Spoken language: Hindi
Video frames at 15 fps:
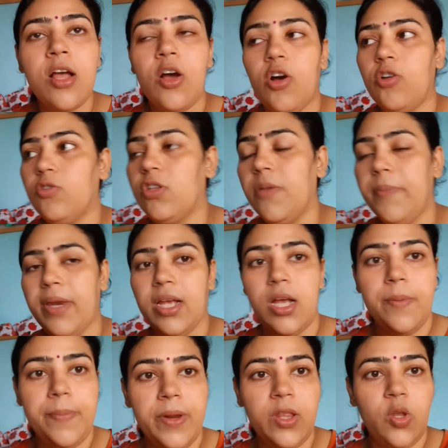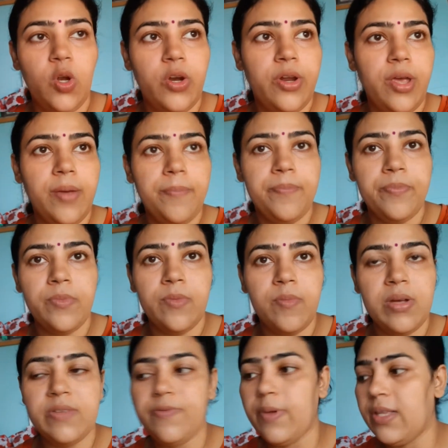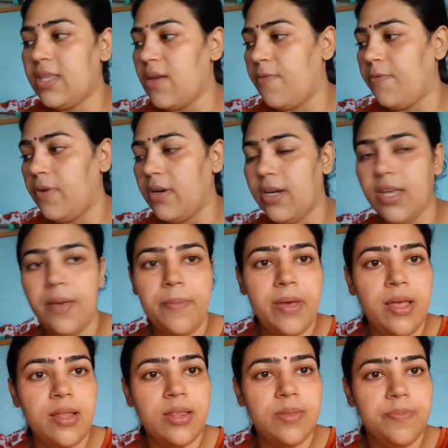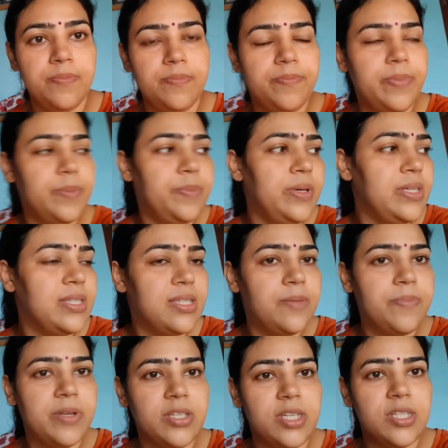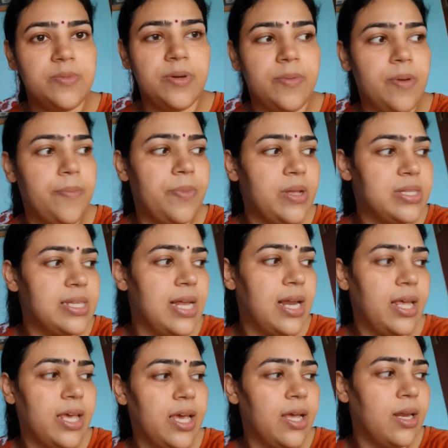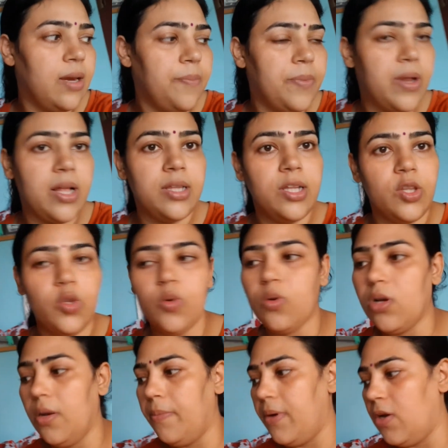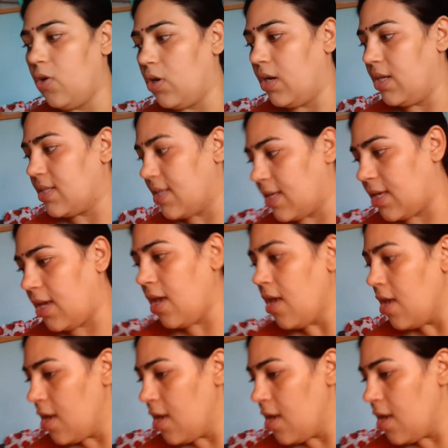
और उधर मेरे कपड़े धुल रहे हैं बस फटाफट ये मैं तो 20 से 25 मिनट में अपना सारा ये निपटा देती हूँ कबर ऑर्गेनाइज करके